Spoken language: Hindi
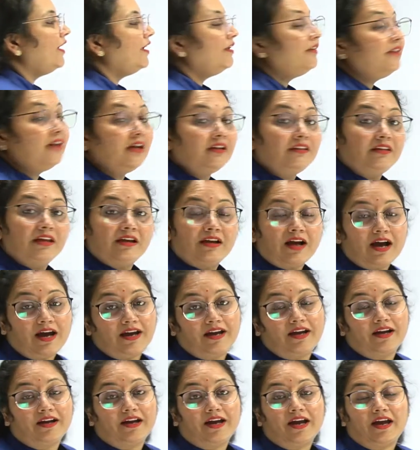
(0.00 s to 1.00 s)
एरिया
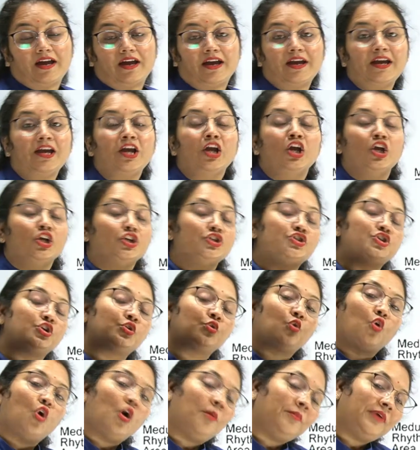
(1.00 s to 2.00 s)
दिखाया गया है
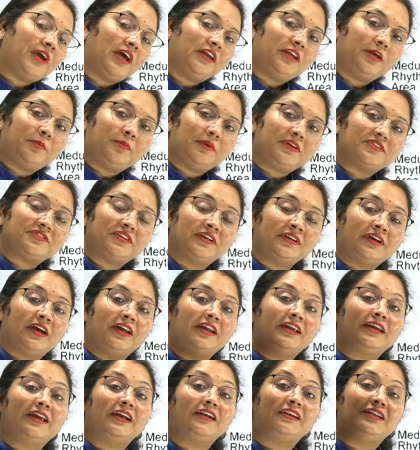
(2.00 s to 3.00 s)
जिनको हम यहाँ रिप्रेजेंट
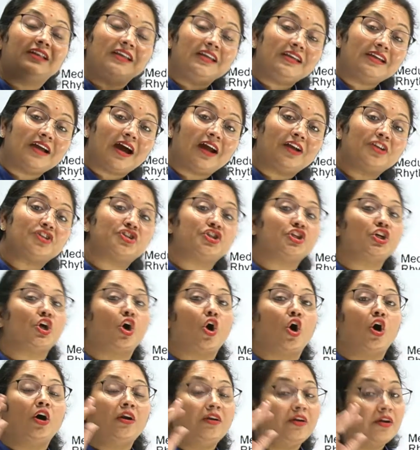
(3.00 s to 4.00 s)
करेंगे डी
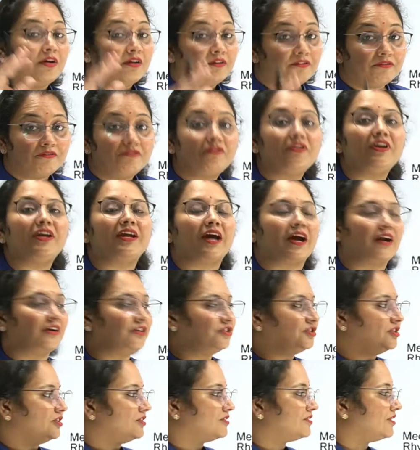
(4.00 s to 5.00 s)
और वी
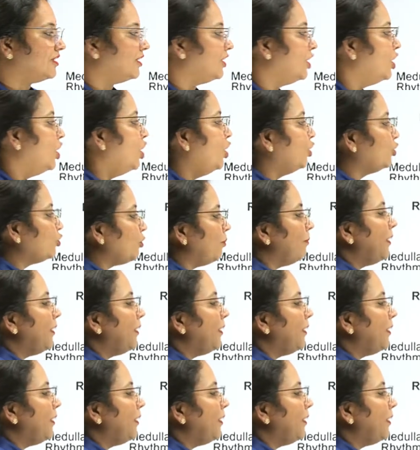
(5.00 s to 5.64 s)
से तो